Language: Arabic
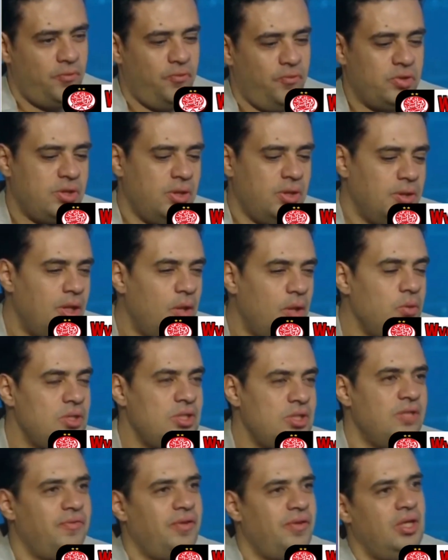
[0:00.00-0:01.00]
فصن
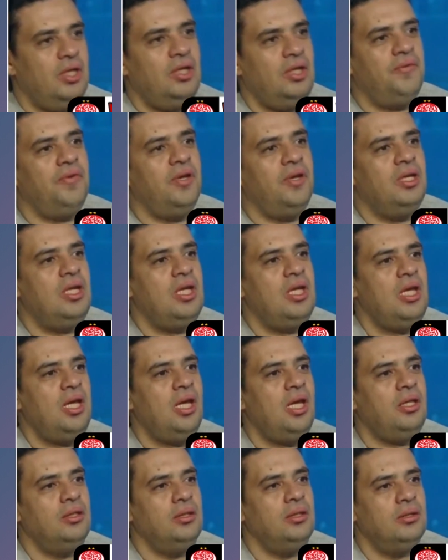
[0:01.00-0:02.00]
داونز فريق
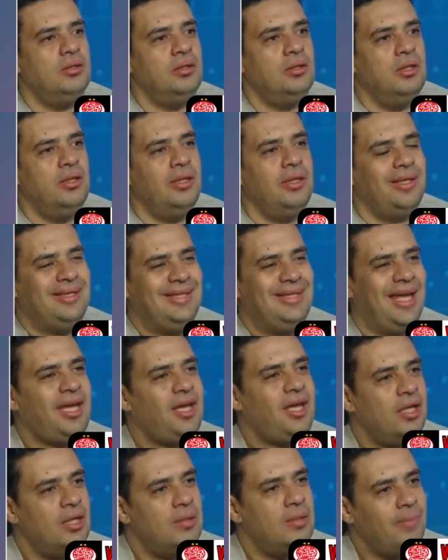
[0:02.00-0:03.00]
فنيا
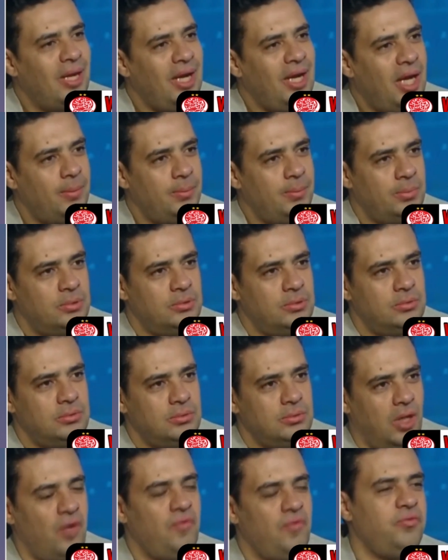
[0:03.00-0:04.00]
داخل الملعب
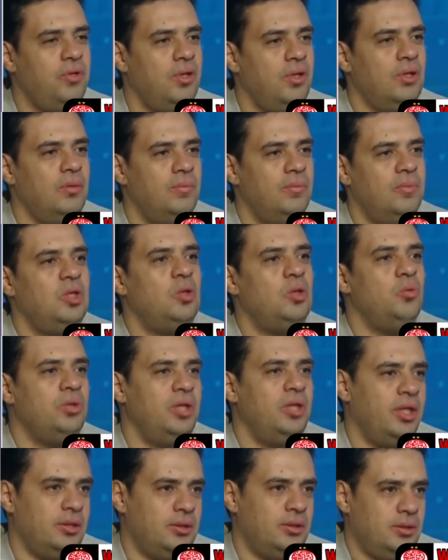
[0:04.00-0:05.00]
افضل من
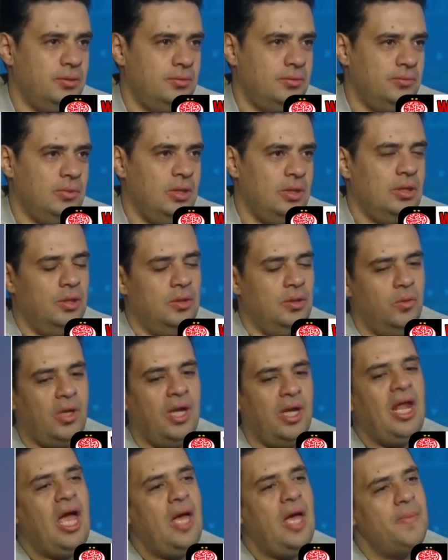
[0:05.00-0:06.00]
الوداد اه
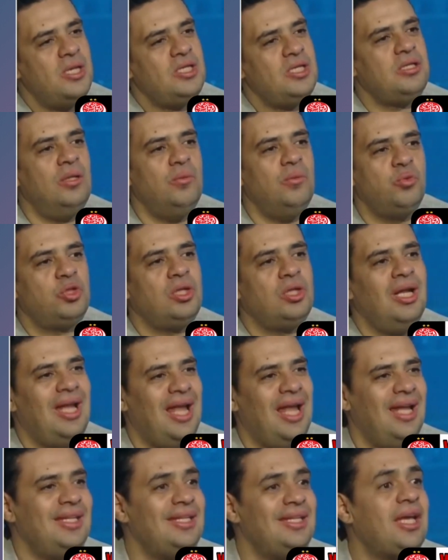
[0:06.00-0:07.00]
وكان هيمثل مشكله
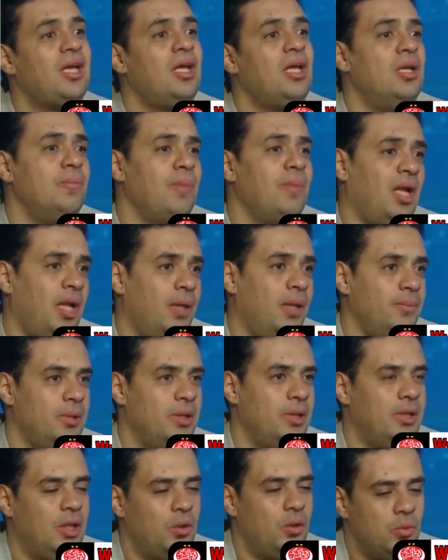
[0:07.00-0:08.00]
الاهلي داخل الملعب
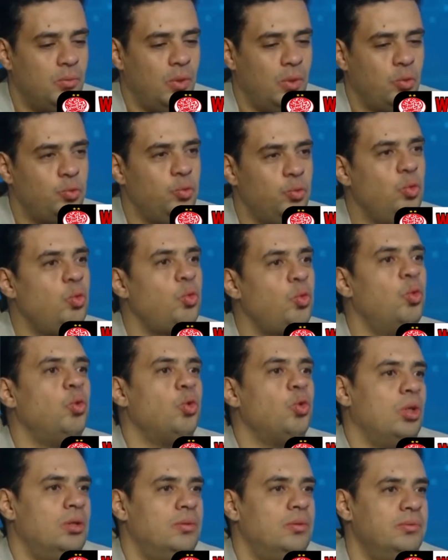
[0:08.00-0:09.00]
صح. لو الموضوع
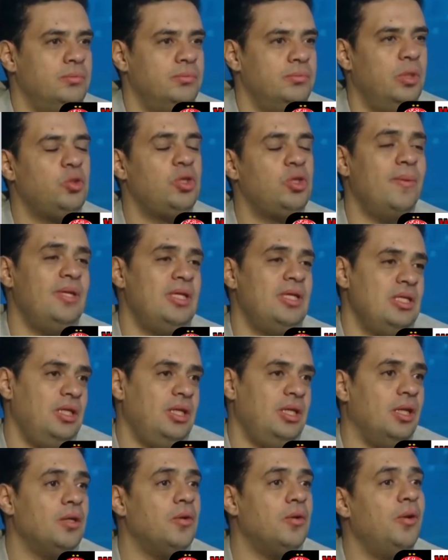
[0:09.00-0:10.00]
كوره 180
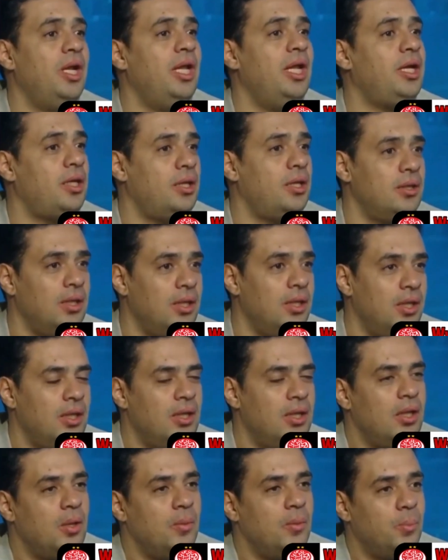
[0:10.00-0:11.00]
دقيقه ولكن
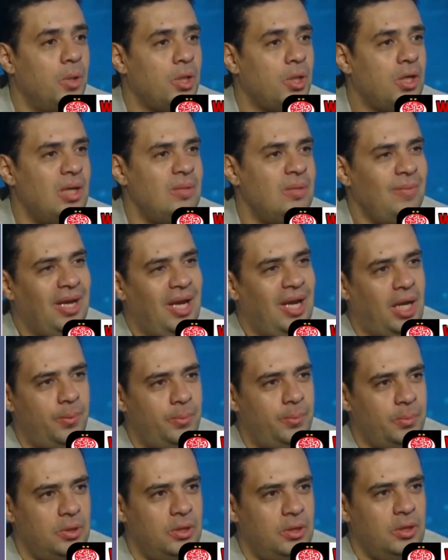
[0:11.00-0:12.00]
بره الملعب
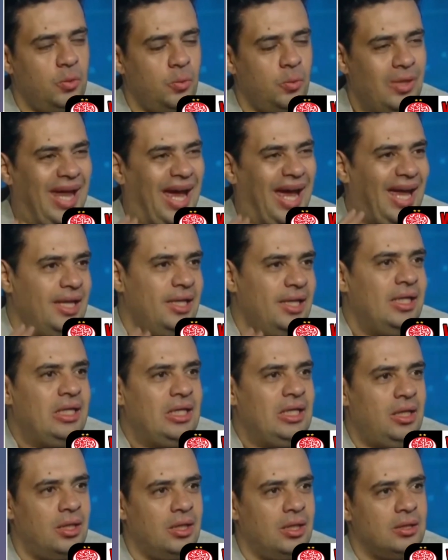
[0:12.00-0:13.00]

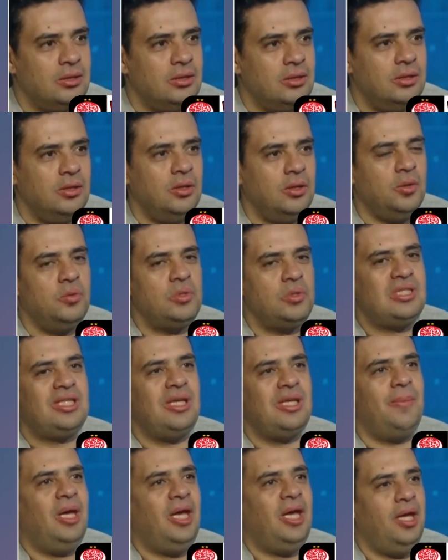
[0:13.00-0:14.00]
والعقليه
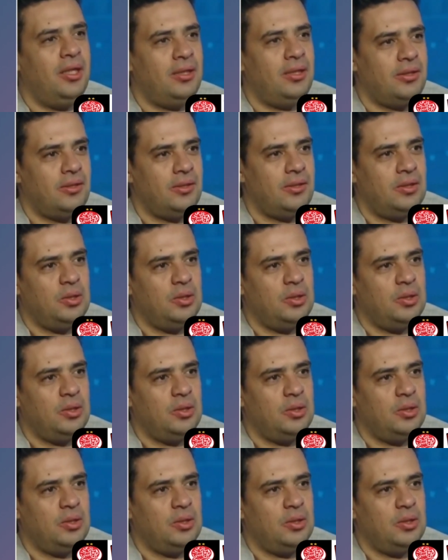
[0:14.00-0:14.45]
والثبات